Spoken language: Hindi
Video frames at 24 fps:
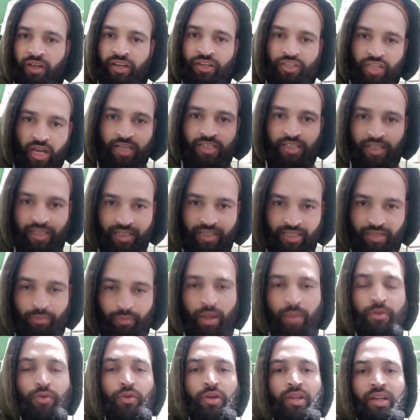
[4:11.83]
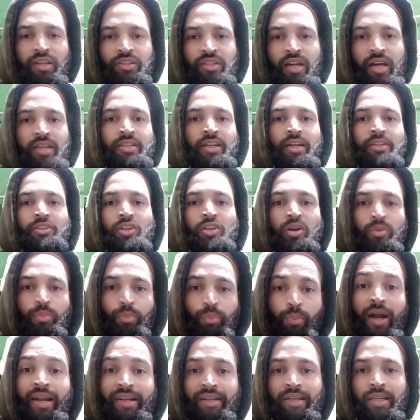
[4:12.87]
रिचार्ज कर रहे हैं मैं भी वही रिचार्ज करता हूँ
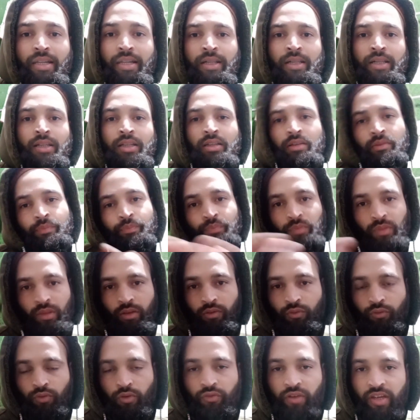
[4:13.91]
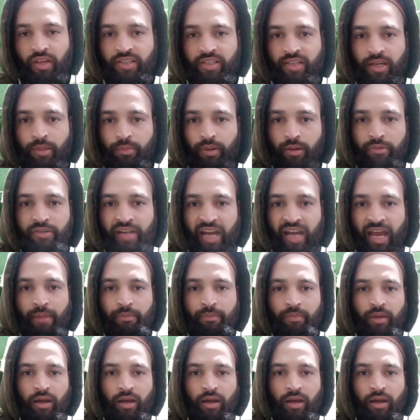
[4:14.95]
बट वो वेस्ट ऑफ टाइम